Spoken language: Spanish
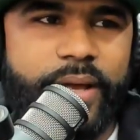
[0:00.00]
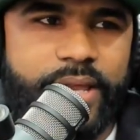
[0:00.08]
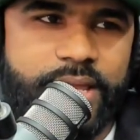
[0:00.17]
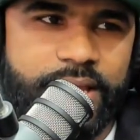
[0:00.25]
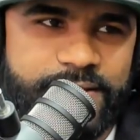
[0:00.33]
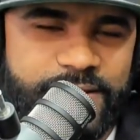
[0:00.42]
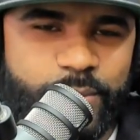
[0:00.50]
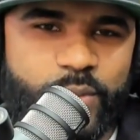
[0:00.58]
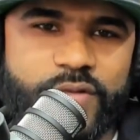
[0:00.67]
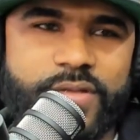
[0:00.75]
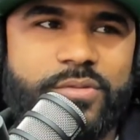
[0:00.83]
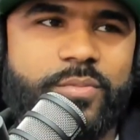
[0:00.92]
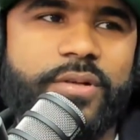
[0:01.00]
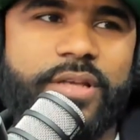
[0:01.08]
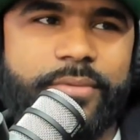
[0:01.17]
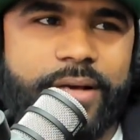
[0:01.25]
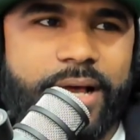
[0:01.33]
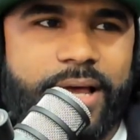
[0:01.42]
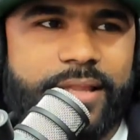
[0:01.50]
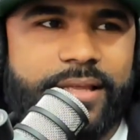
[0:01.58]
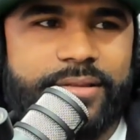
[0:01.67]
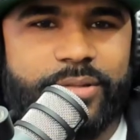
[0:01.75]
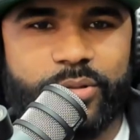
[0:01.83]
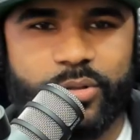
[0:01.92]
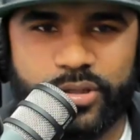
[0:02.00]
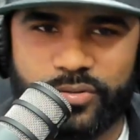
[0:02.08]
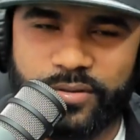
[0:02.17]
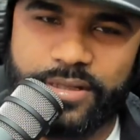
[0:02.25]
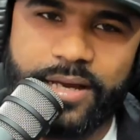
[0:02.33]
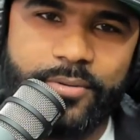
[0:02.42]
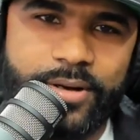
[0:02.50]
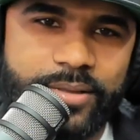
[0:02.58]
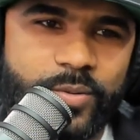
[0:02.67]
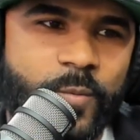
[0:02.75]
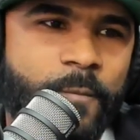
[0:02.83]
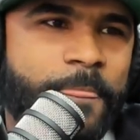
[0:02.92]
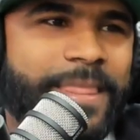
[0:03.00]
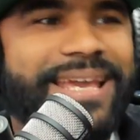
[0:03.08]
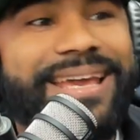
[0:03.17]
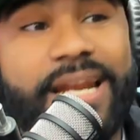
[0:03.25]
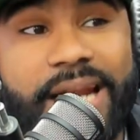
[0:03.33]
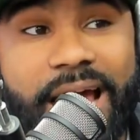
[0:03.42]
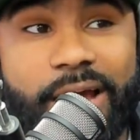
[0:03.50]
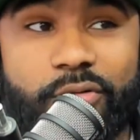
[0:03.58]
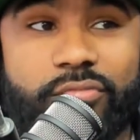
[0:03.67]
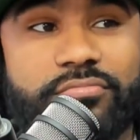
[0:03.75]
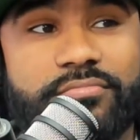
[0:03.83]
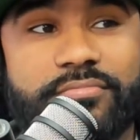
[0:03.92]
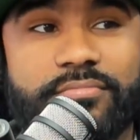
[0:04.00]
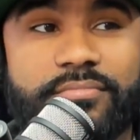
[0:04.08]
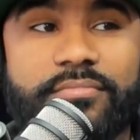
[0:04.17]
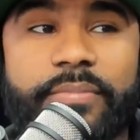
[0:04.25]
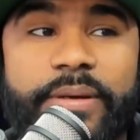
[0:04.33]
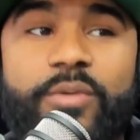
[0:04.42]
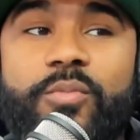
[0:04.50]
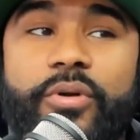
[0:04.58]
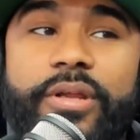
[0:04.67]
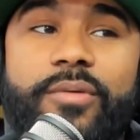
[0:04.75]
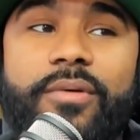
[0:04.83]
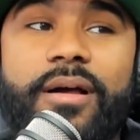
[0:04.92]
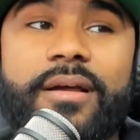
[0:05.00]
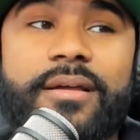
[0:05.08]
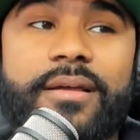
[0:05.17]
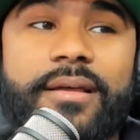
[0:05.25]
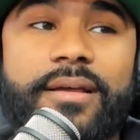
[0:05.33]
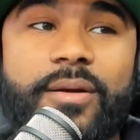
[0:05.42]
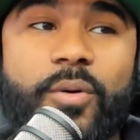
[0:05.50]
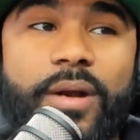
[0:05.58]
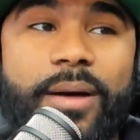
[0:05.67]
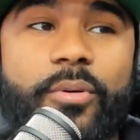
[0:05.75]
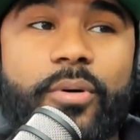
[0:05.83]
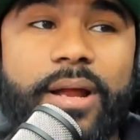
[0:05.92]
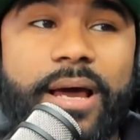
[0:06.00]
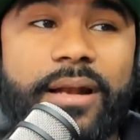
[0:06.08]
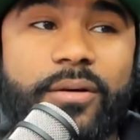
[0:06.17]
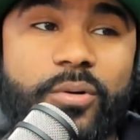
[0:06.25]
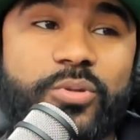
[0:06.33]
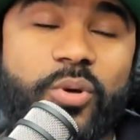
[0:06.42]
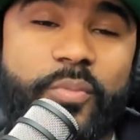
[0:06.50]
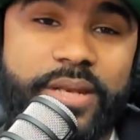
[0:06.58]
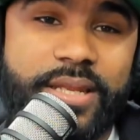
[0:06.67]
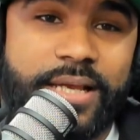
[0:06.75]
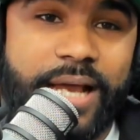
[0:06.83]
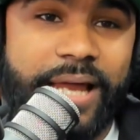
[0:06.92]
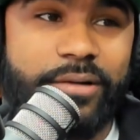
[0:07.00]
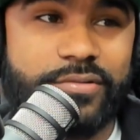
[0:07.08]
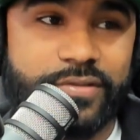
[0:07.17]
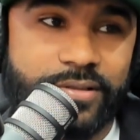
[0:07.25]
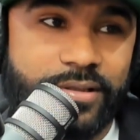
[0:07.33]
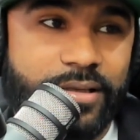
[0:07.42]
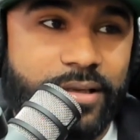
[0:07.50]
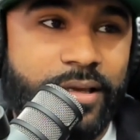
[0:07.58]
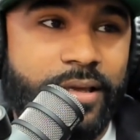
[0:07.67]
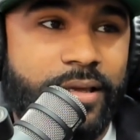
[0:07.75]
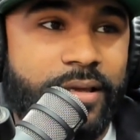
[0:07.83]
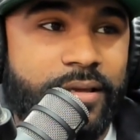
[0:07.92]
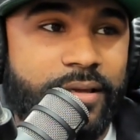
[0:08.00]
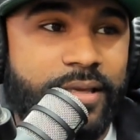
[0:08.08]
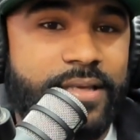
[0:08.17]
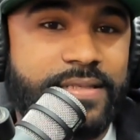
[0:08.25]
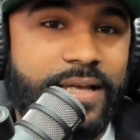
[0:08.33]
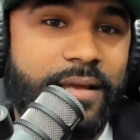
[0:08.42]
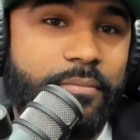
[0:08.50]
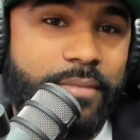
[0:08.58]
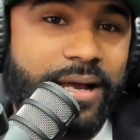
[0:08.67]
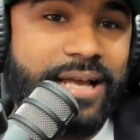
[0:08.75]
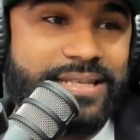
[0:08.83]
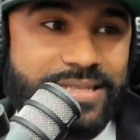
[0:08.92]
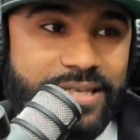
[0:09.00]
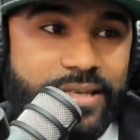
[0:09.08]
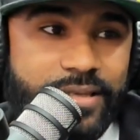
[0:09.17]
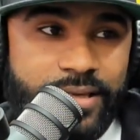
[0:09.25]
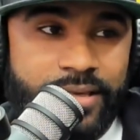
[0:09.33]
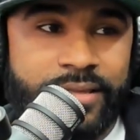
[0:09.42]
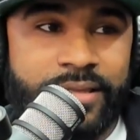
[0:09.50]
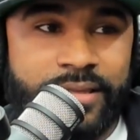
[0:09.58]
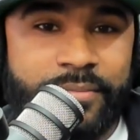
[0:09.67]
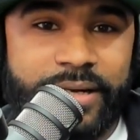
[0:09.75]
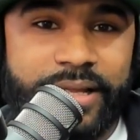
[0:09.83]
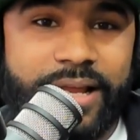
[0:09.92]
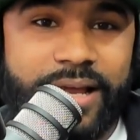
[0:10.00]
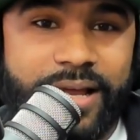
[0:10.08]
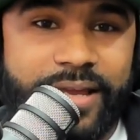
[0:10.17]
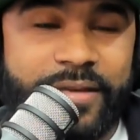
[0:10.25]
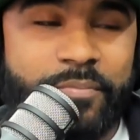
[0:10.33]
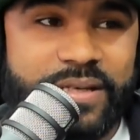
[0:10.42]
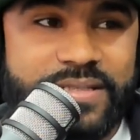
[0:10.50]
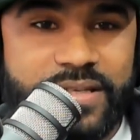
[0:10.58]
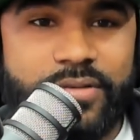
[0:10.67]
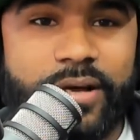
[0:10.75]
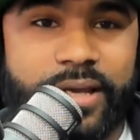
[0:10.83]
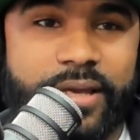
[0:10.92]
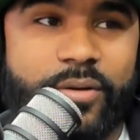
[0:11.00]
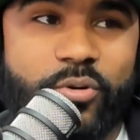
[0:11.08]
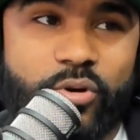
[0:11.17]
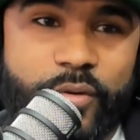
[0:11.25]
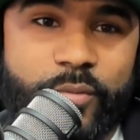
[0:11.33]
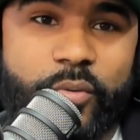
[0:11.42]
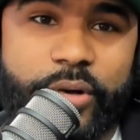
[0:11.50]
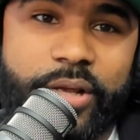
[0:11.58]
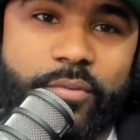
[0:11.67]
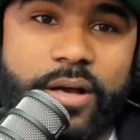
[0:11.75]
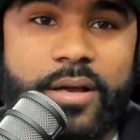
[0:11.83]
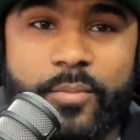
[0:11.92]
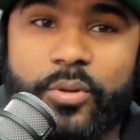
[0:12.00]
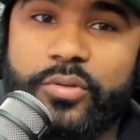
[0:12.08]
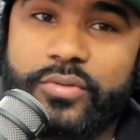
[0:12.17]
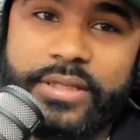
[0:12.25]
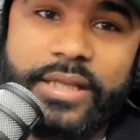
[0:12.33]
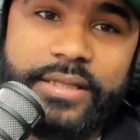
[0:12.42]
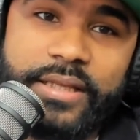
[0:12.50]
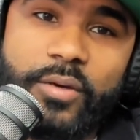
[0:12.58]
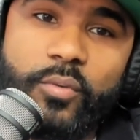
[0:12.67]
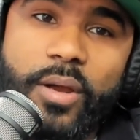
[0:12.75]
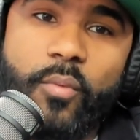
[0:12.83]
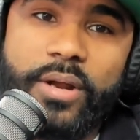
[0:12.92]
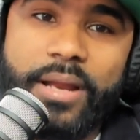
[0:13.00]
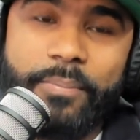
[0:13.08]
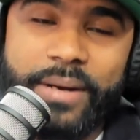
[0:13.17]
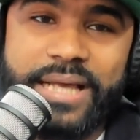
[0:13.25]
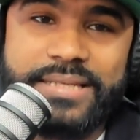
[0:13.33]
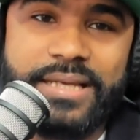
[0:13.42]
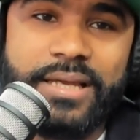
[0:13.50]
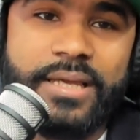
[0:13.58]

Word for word: ahí en ese proceso, porque va dentro de lo que tú estás hablando. Es raro ver un boricua colaborar con dominicanos, eh, quizás más así, eh, de, manera expansiva que con los mismos boricuas, porque ustedes tienen una buena plaza